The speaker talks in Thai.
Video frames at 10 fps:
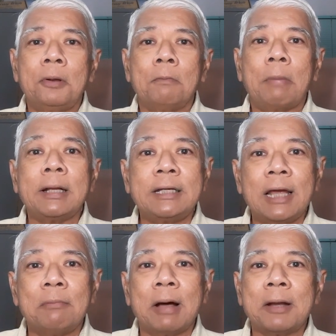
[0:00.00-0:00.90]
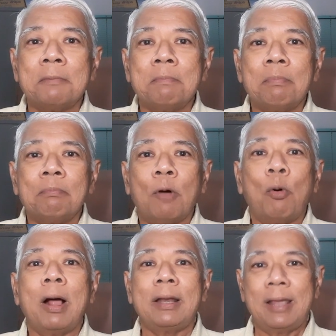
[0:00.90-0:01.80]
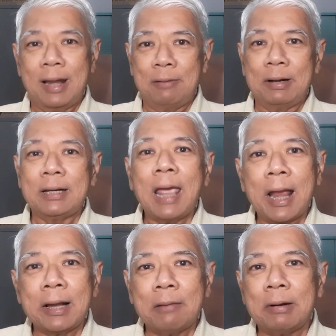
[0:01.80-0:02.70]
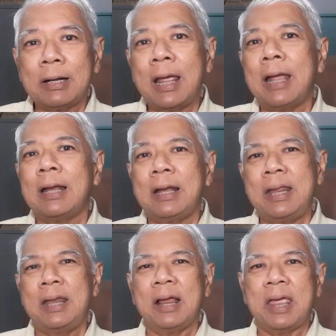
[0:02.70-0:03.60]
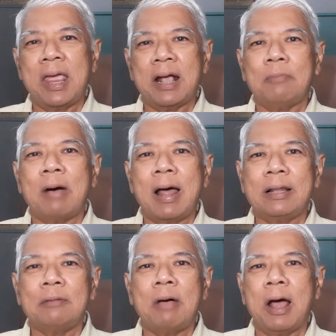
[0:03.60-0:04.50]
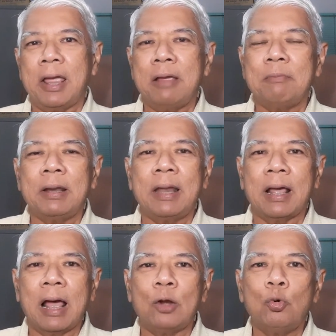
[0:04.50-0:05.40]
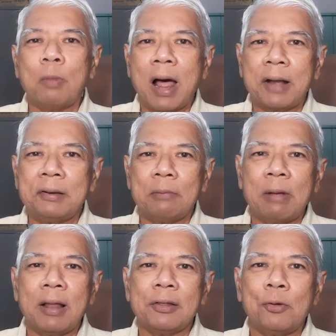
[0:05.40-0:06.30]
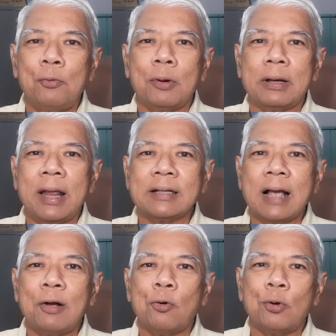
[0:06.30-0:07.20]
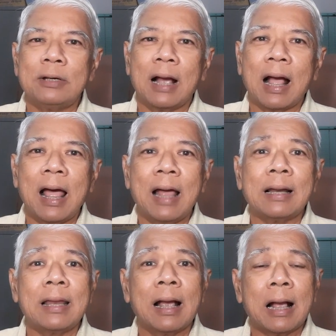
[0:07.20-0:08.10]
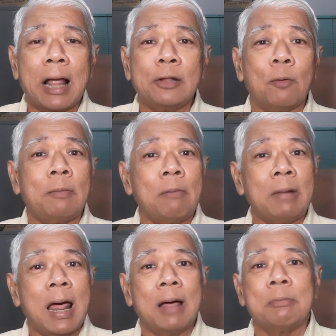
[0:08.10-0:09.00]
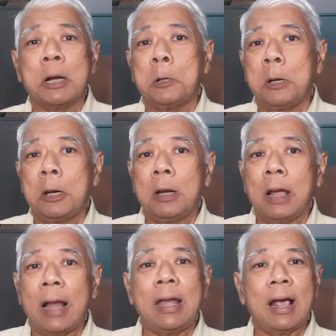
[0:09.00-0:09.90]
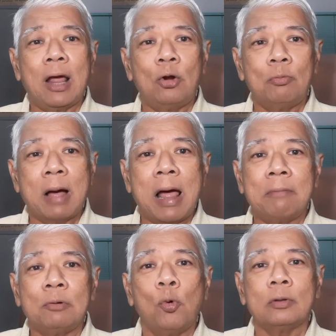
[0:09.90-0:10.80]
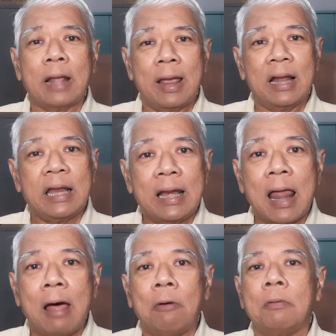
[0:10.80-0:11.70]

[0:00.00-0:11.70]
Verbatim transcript: ไปเชียร์มันบอกว่านี่แหละมันเก่งนะมันเท่นะนี่นะเขกบาลซะบ้างเองเป็นเด็กอนุบาลจะมาสู้กับเด็กช่างกลอย่างข้าได้ยังไงสมน้ำหน้ามันไอ้เด็กอนุบาลถูกเตะดีแล้ว